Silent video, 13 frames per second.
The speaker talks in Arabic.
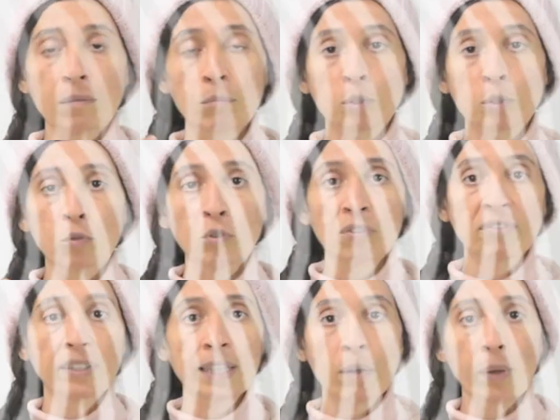بتكون
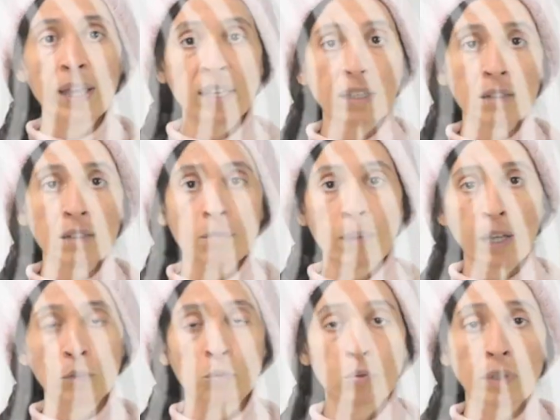في دواير
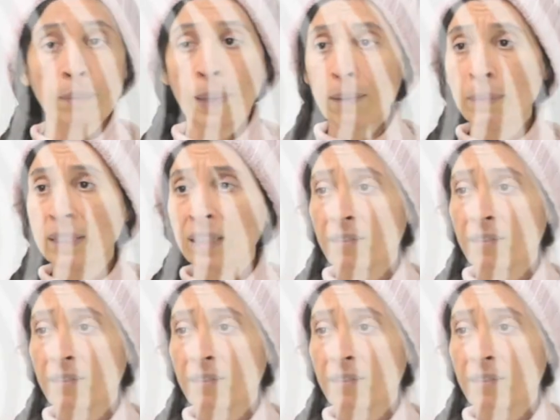محدودة بقابل